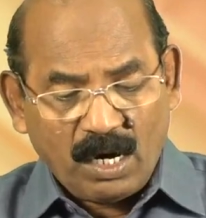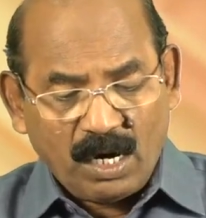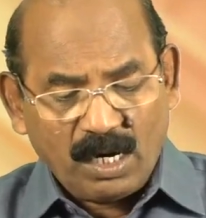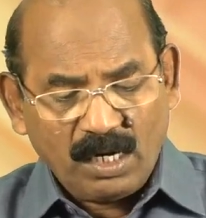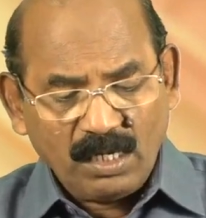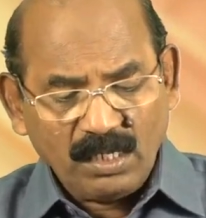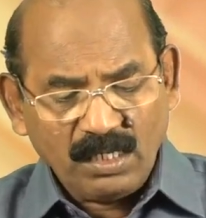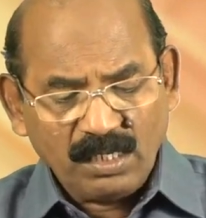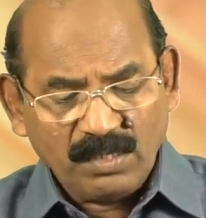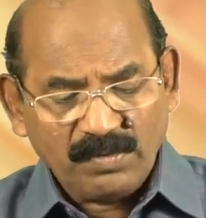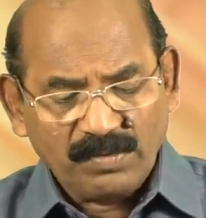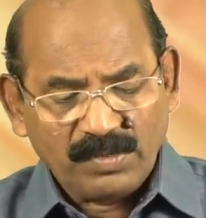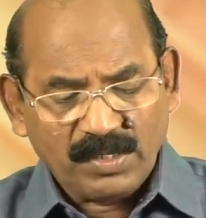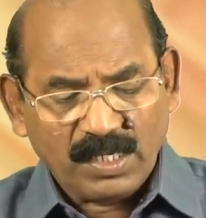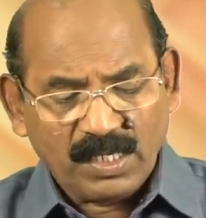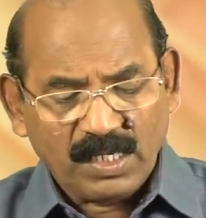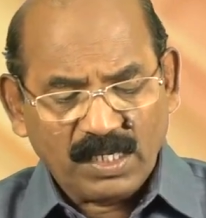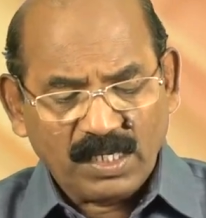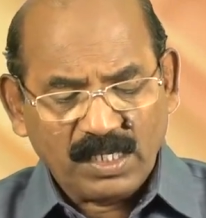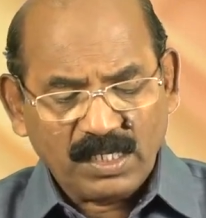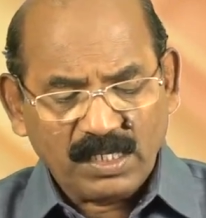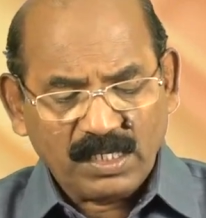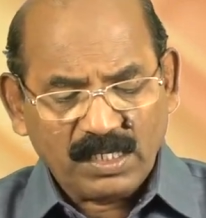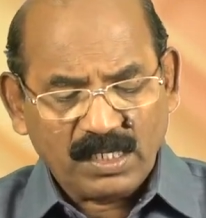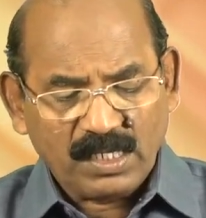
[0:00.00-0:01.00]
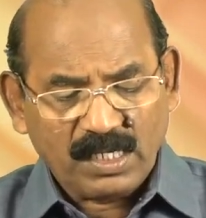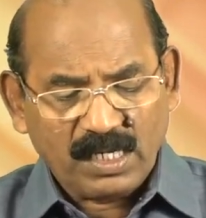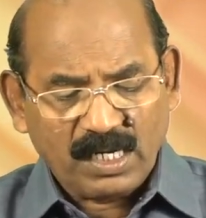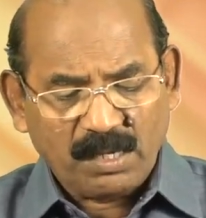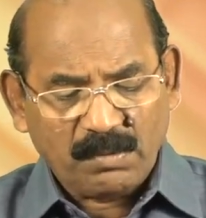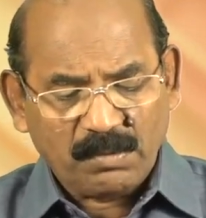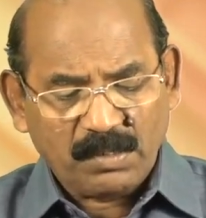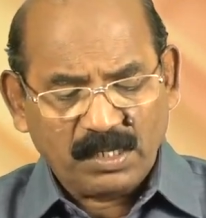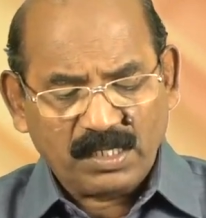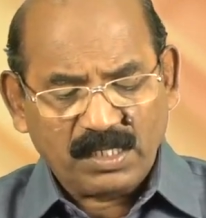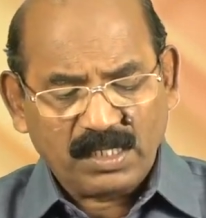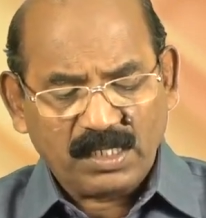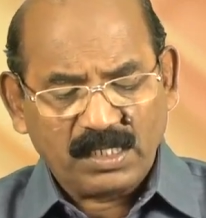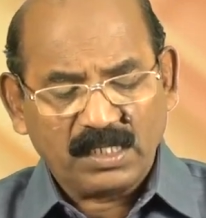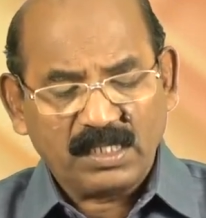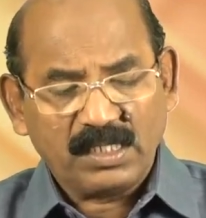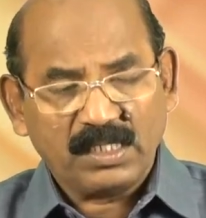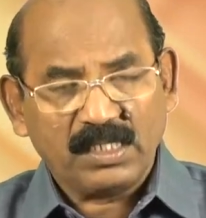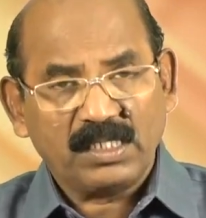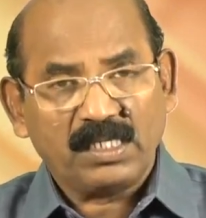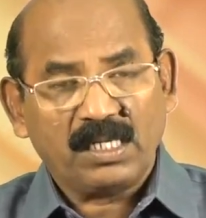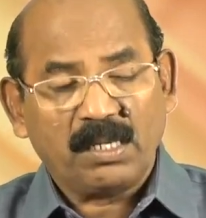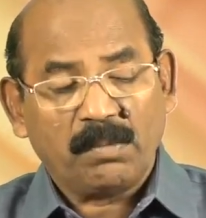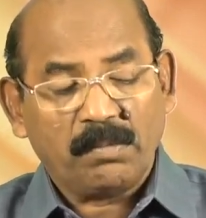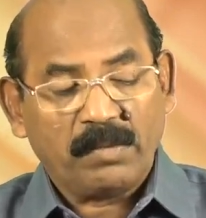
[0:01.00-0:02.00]
ஆண்டவர் நமக்கு
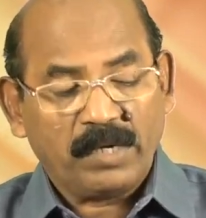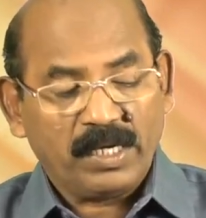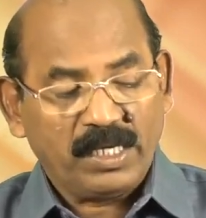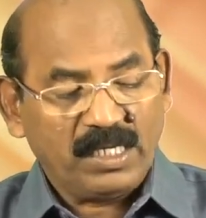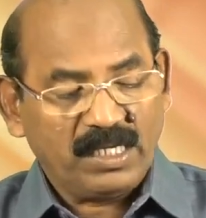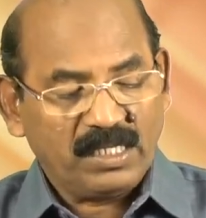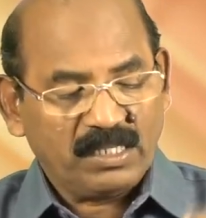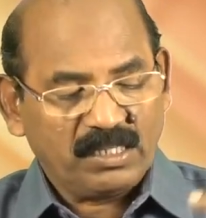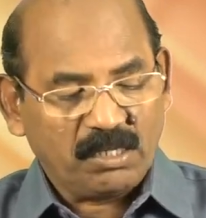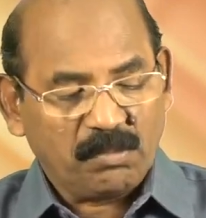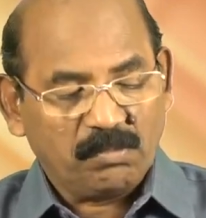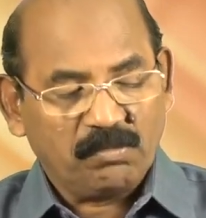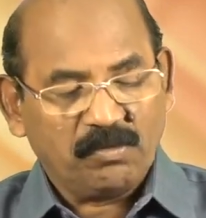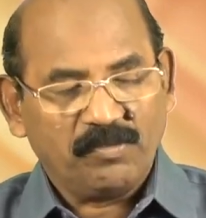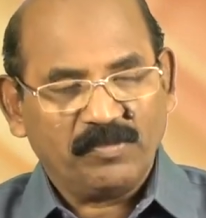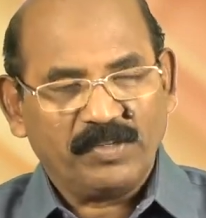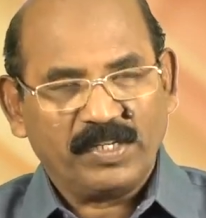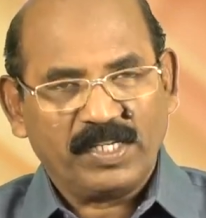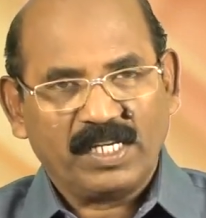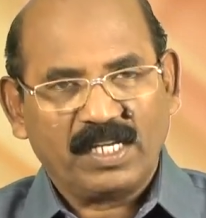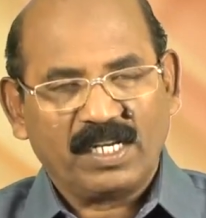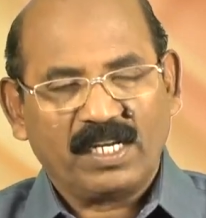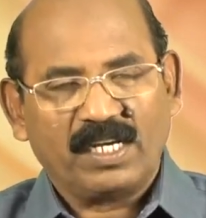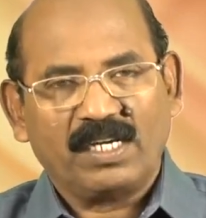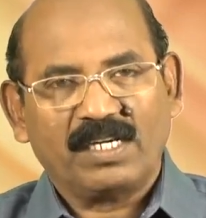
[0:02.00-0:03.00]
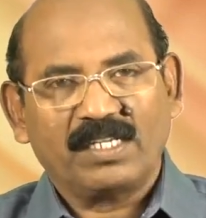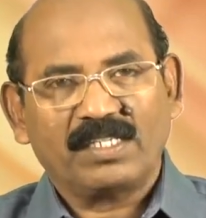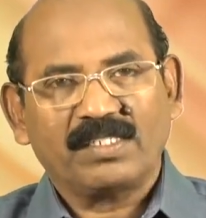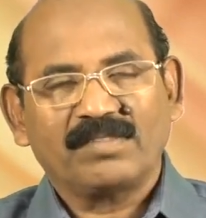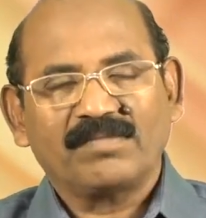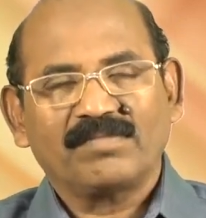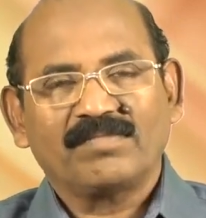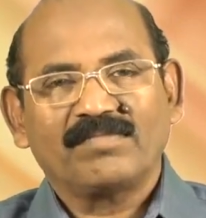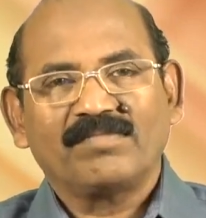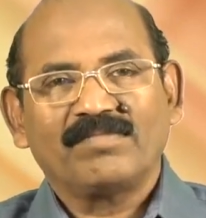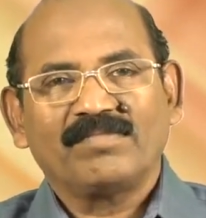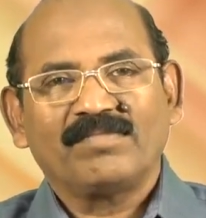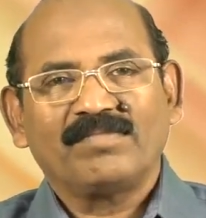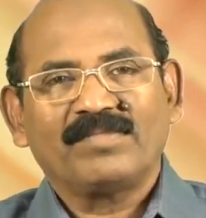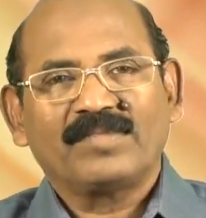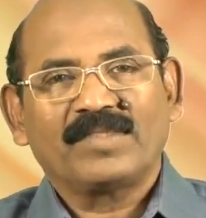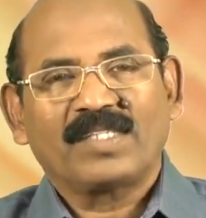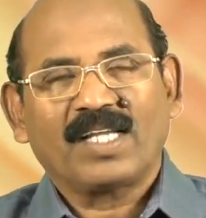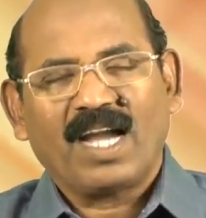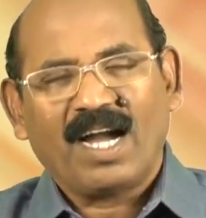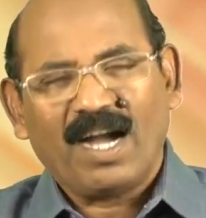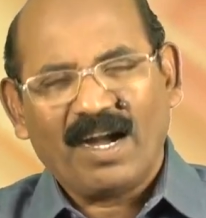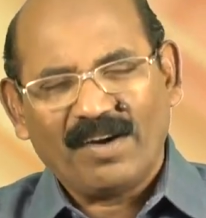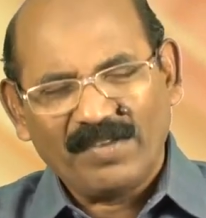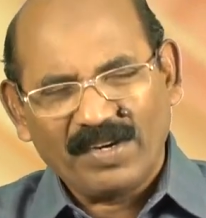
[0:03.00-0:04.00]
நம்மை தப்புவிக்கிறார்
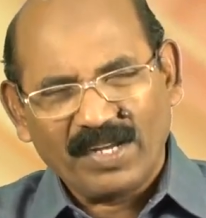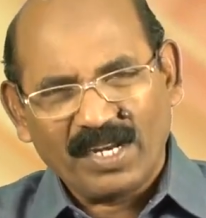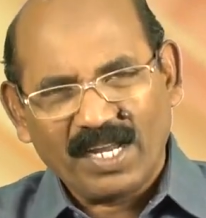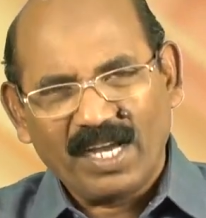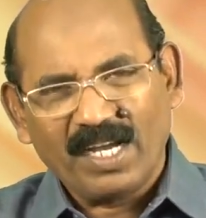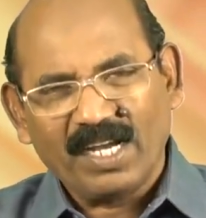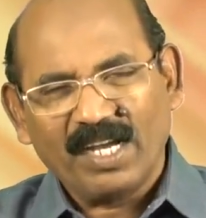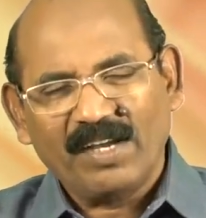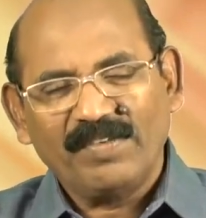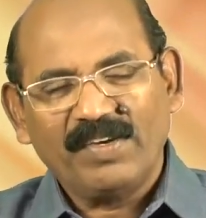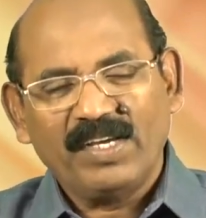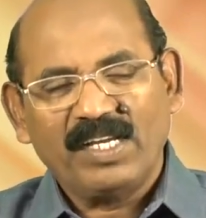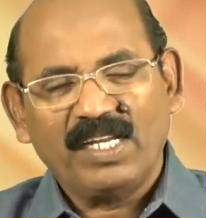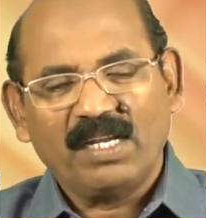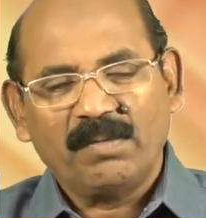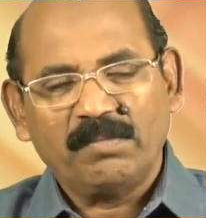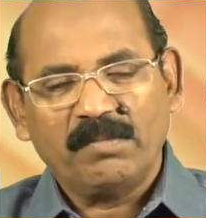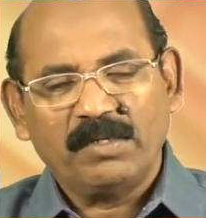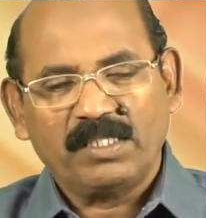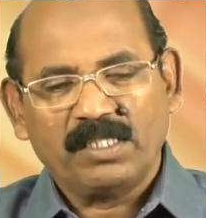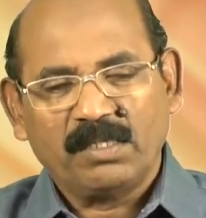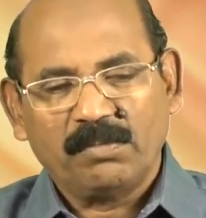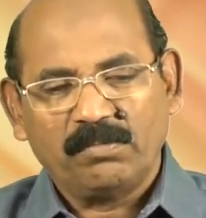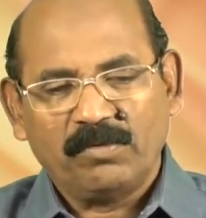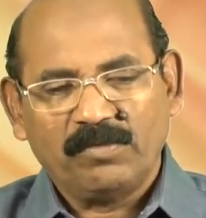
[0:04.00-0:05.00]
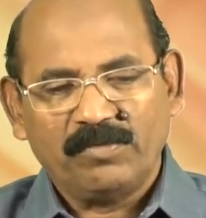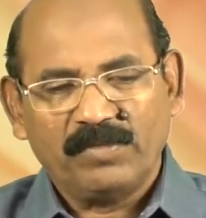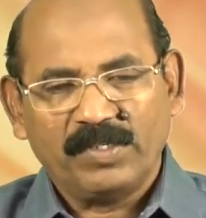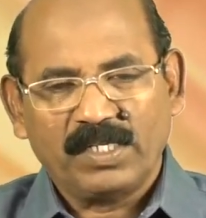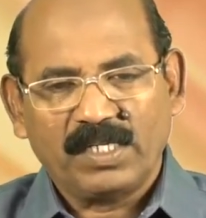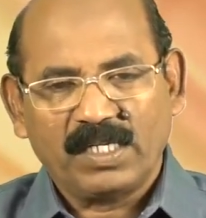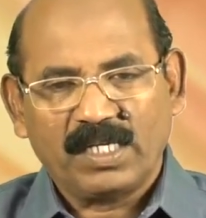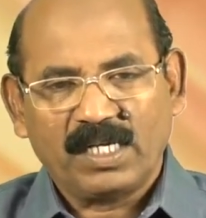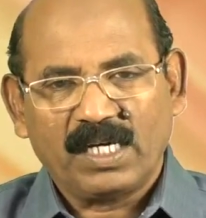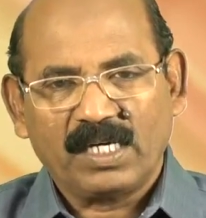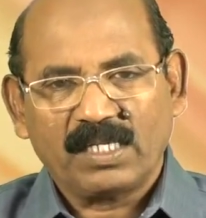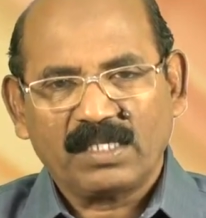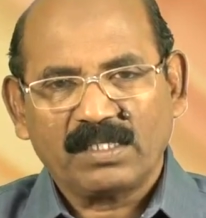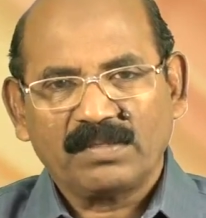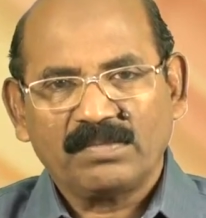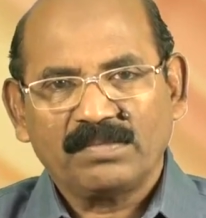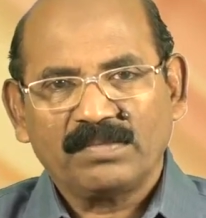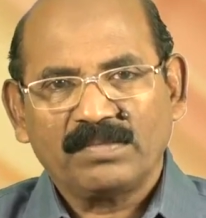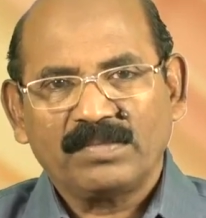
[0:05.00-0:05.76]
அவராகவே நம்மை தப்புவிக்கிறார்